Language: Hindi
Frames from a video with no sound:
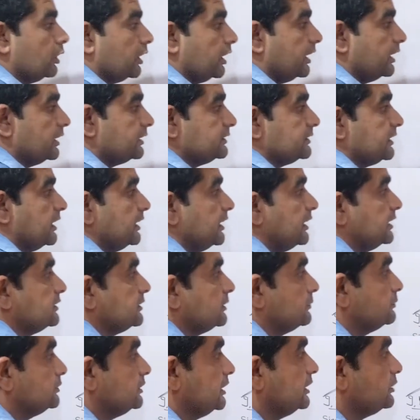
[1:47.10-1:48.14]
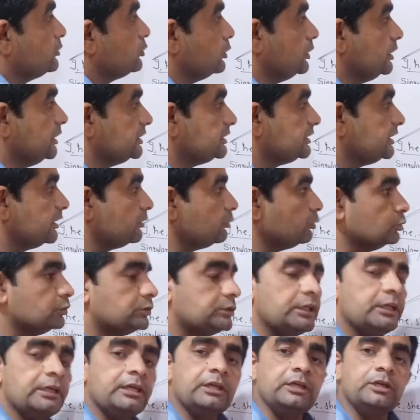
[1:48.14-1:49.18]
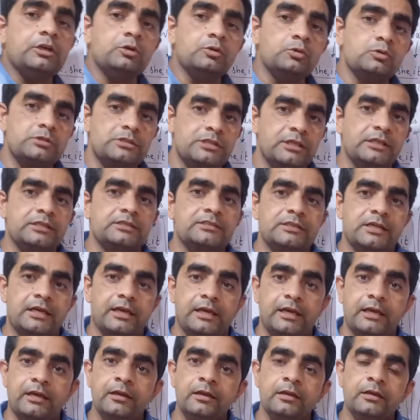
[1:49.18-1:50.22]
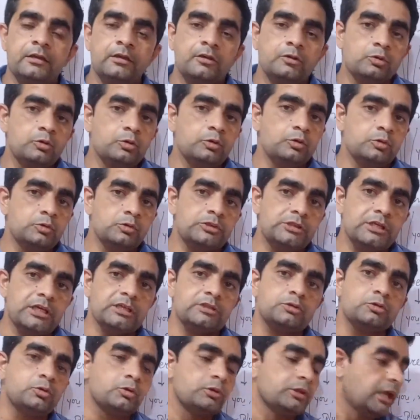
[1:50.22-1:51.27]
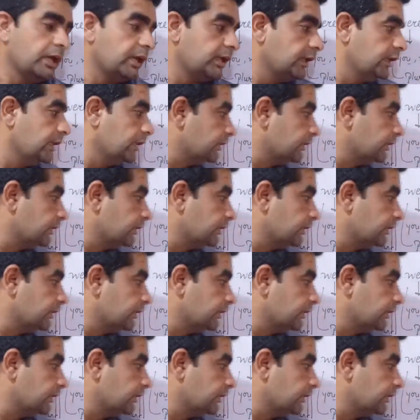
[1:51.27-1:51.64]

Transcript: और अगर ज़्यादा समझे तो इसके कुछ एक यूसेज है तो यूसेज को देख